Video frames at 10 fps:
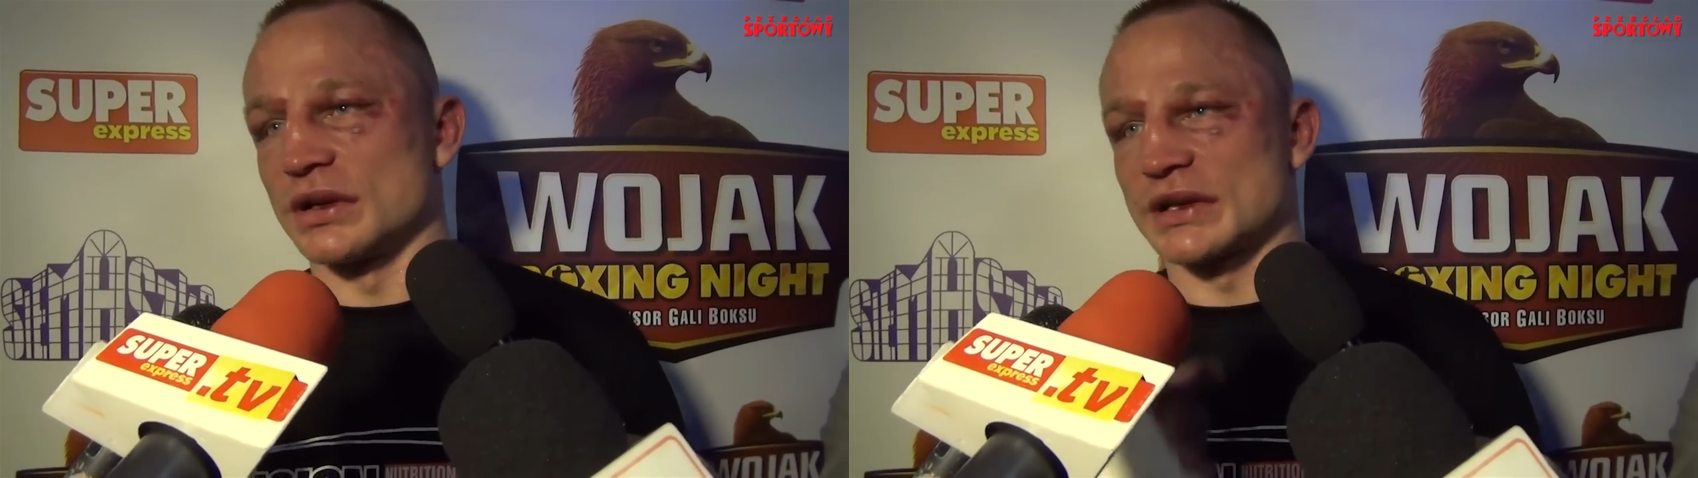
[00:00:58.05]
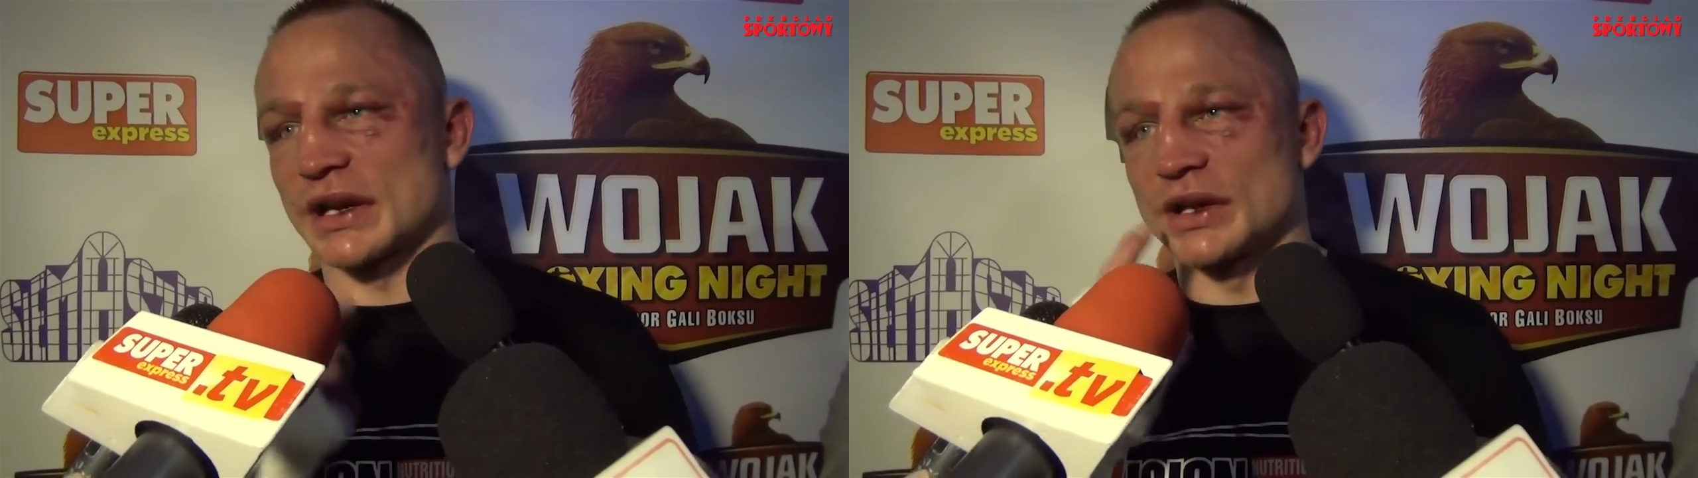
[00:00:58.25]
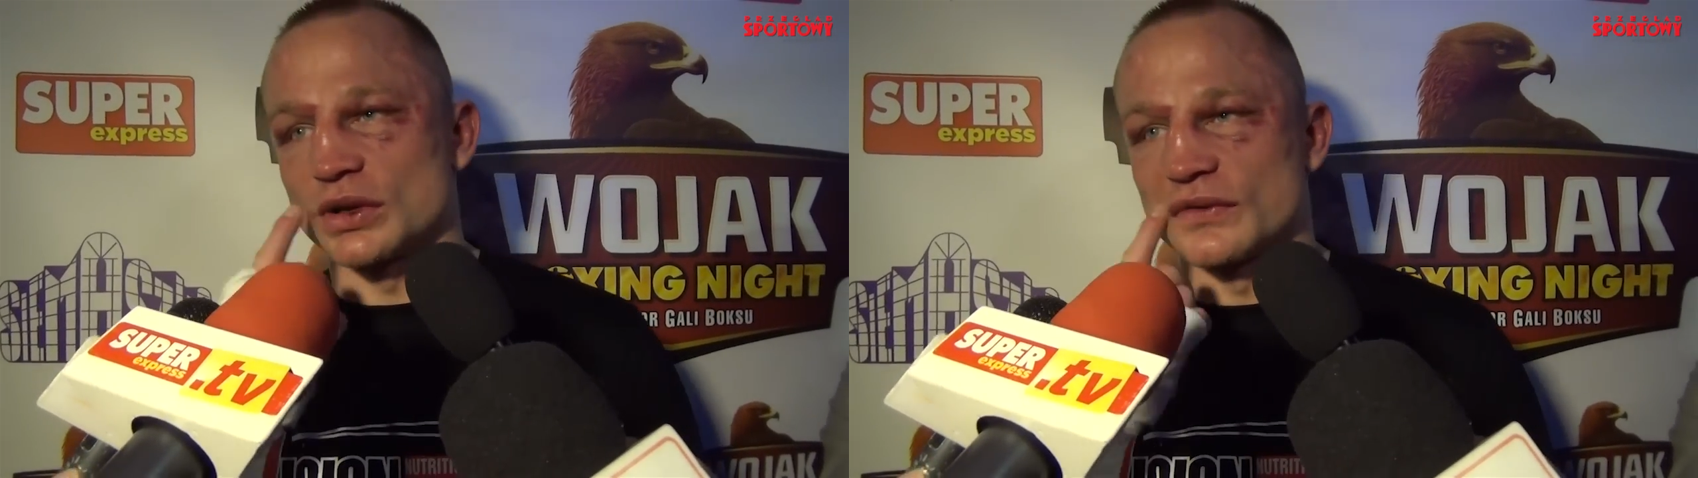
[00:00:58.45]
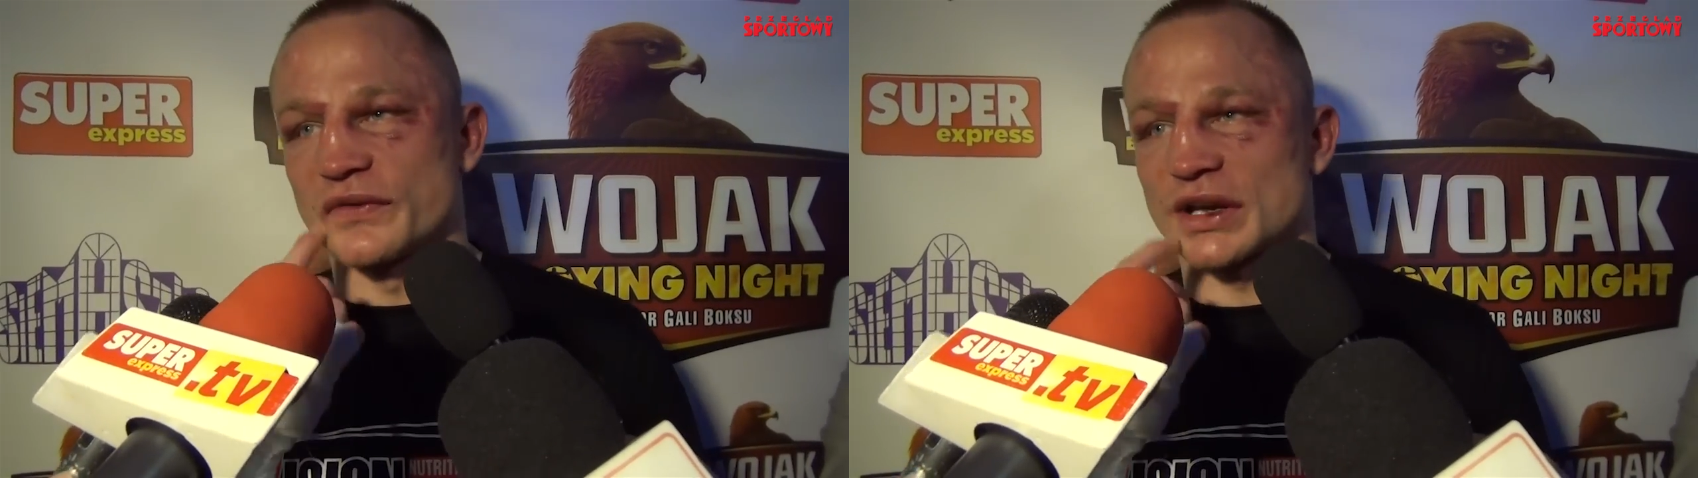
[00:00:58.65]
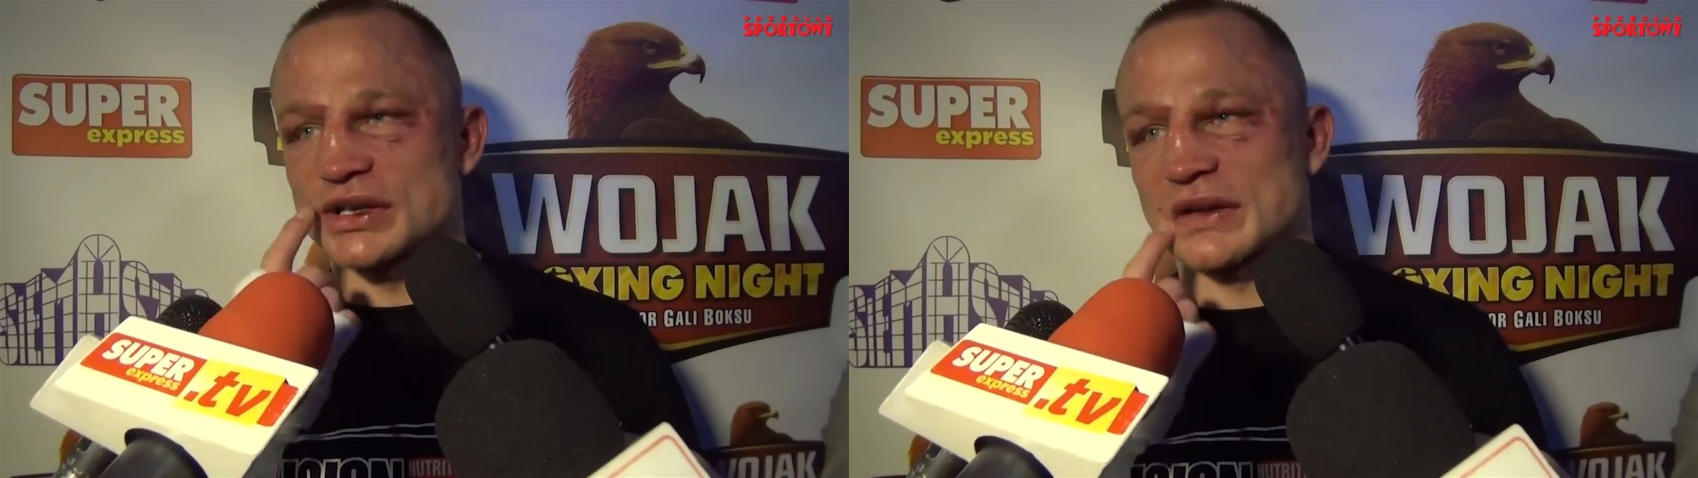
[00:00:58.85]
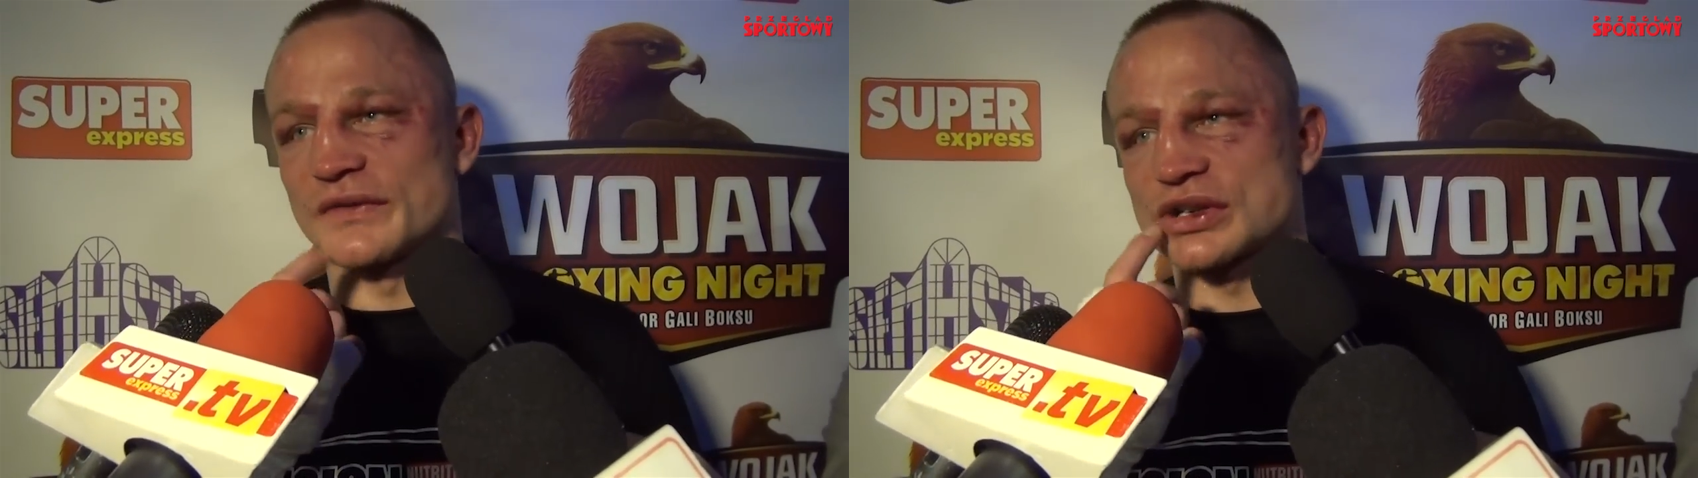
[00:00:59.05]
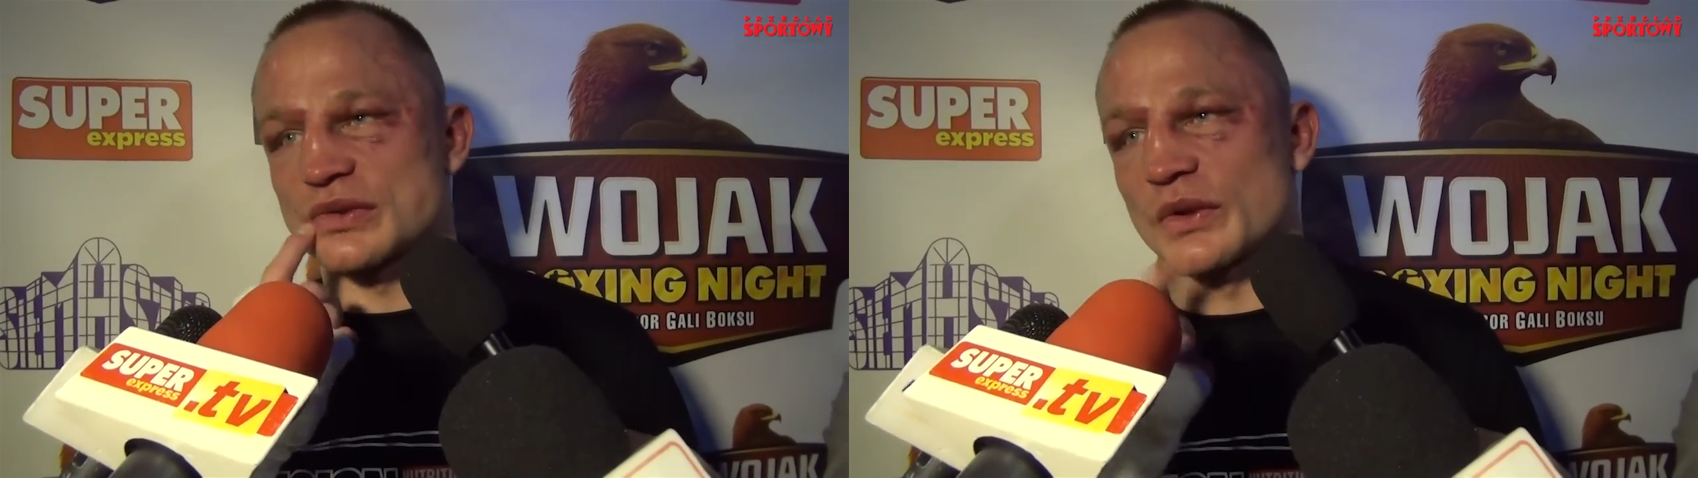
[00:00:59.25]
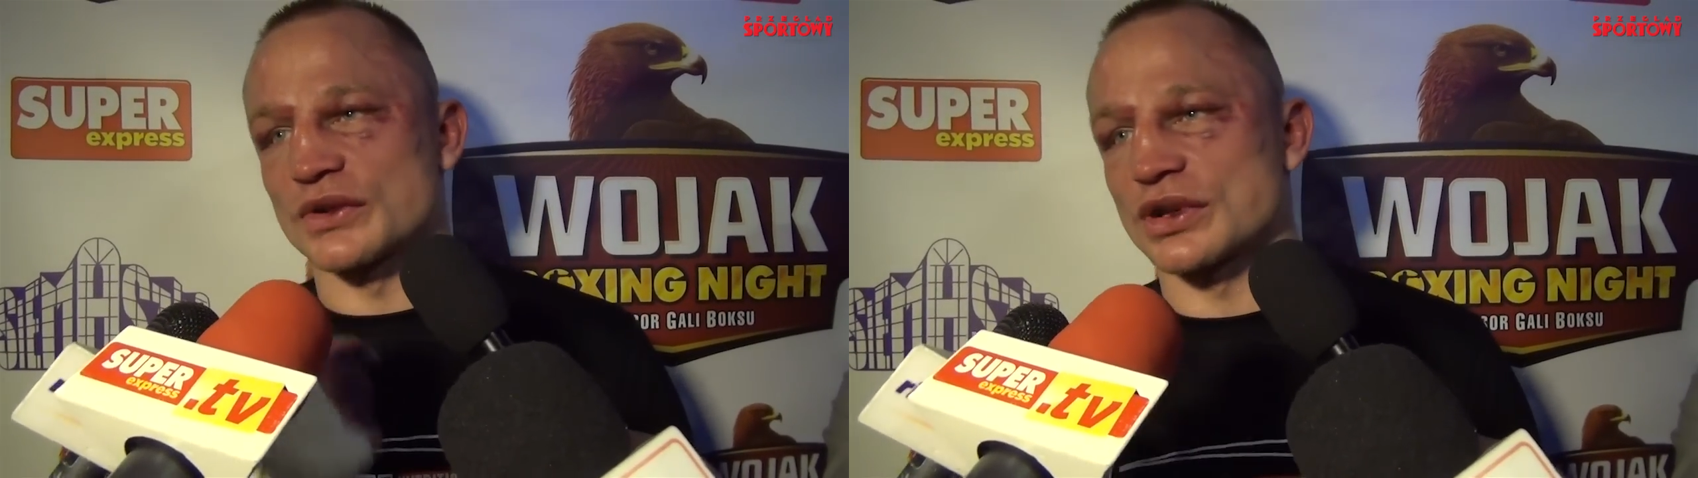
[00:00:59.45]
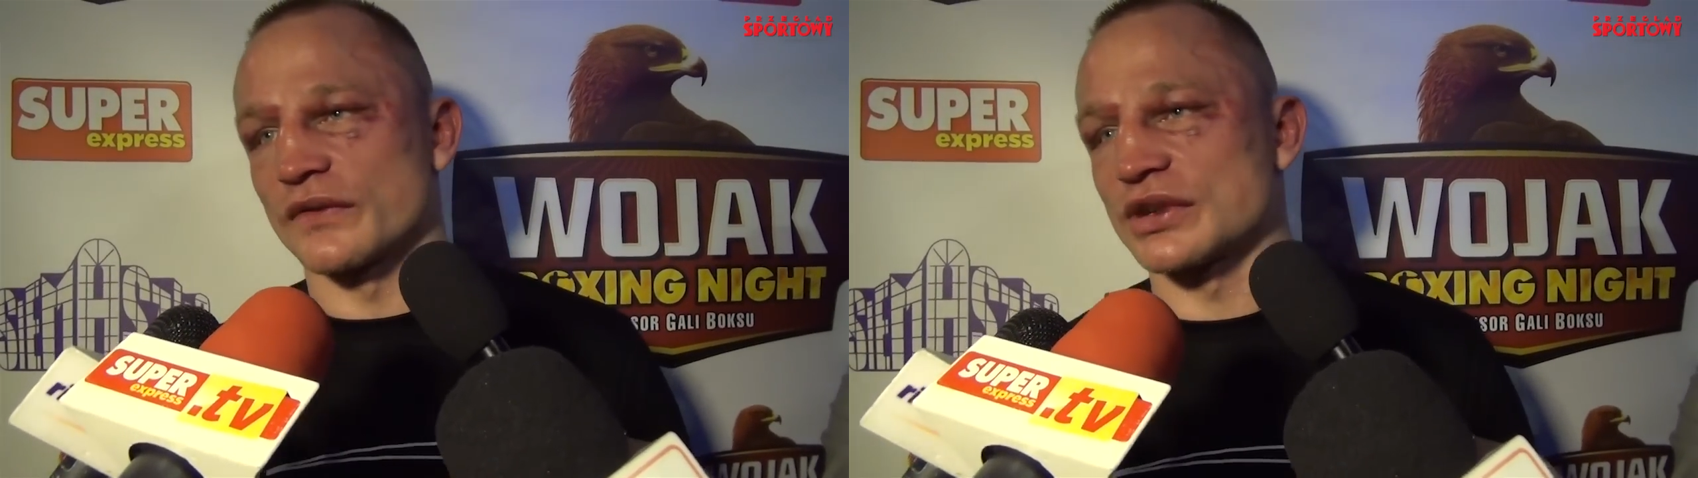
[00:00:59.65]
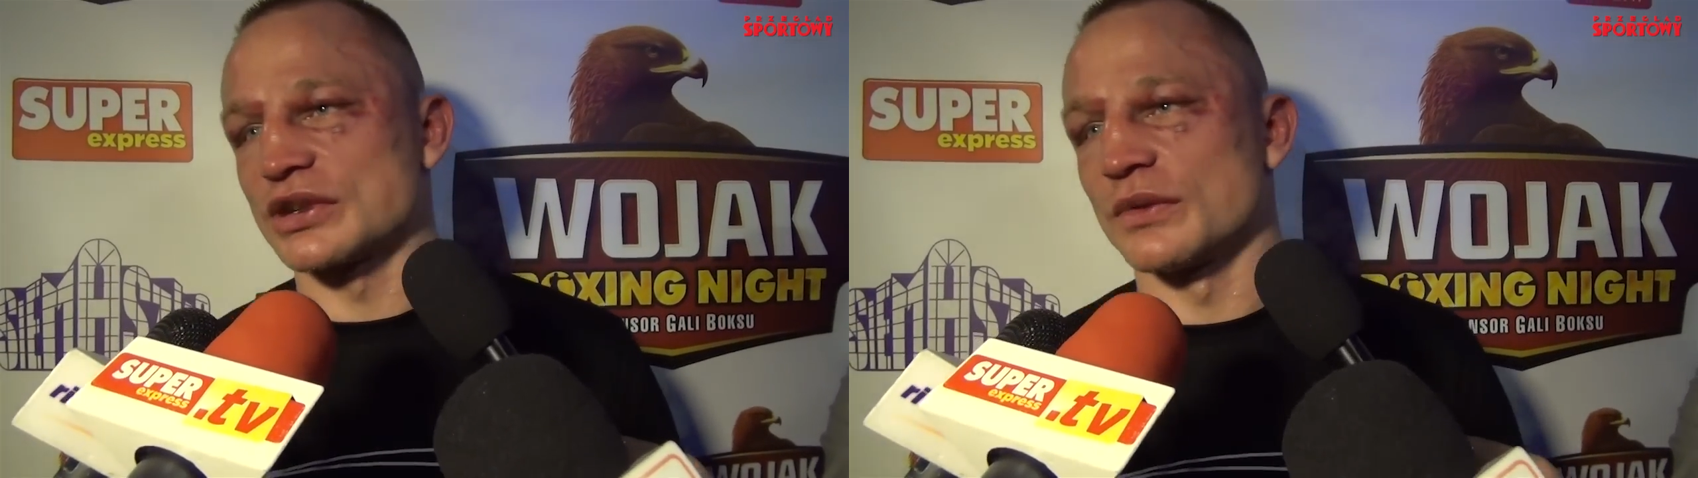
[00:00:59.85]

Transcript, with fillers: e, treningów jakichś tam wytrzymałościowych,